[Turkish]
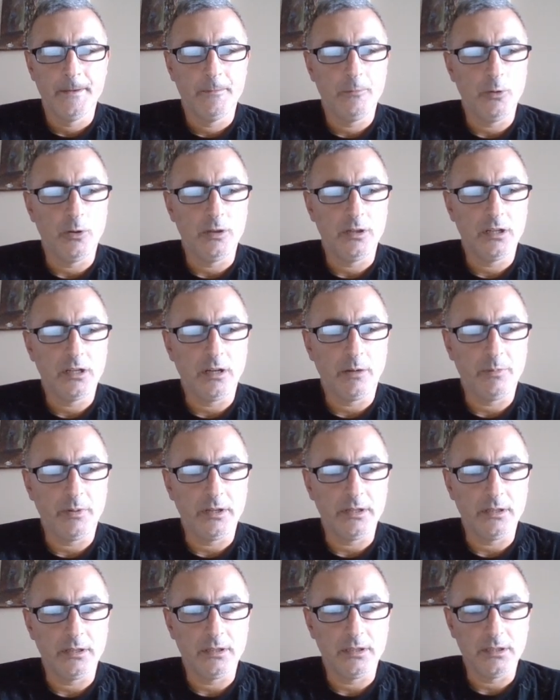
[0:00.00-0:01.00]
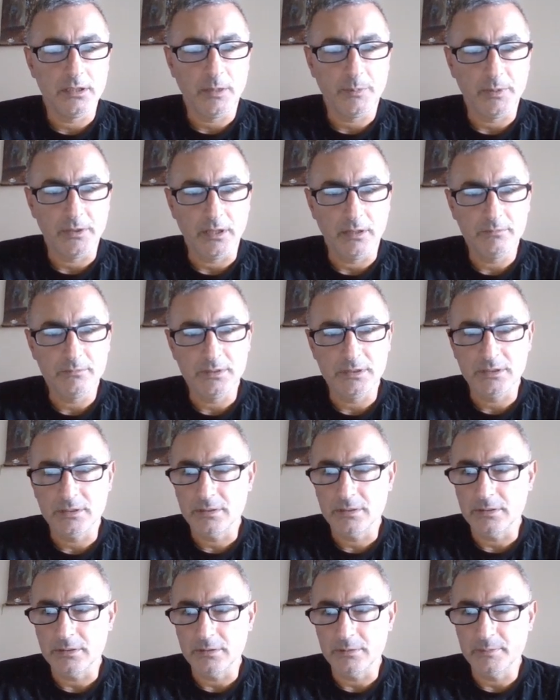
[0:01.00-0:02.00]
Böyle kapa yapılan bir
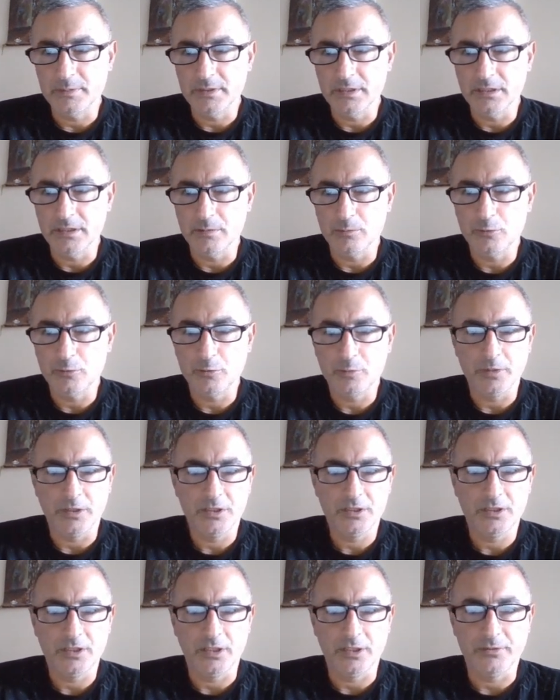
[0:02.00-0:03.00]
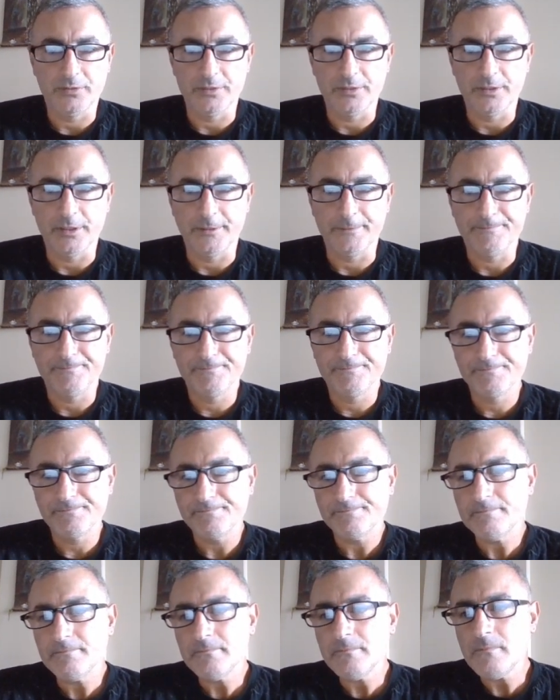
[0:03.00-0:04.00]
bildirim TÜPRAŞ tarafından.
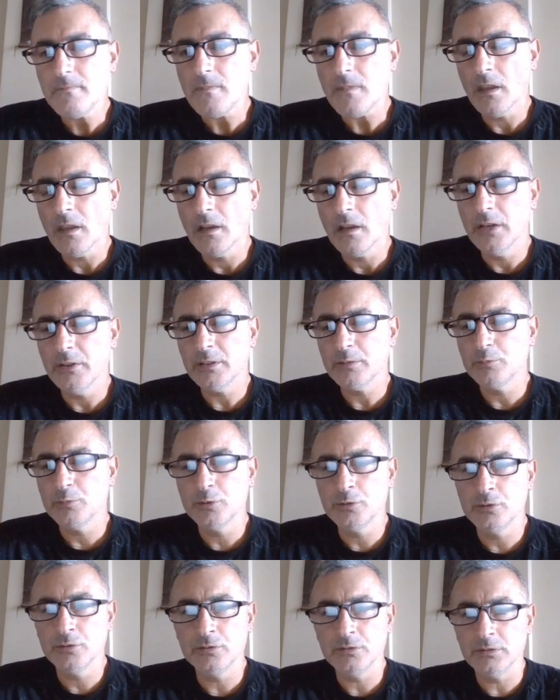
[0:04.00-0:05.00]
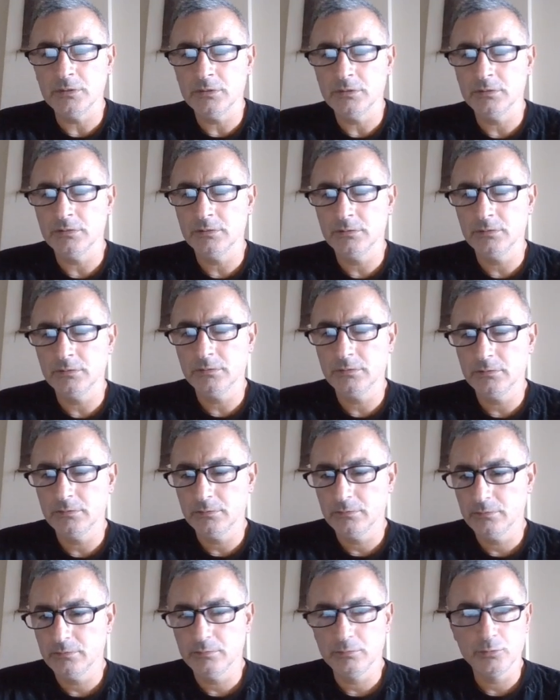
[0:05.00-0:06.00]
Evet bugün
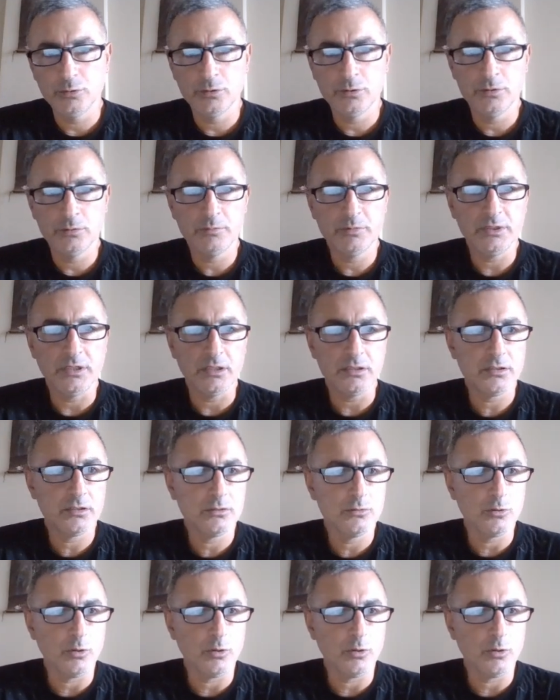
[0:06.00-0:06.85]
bugün biraz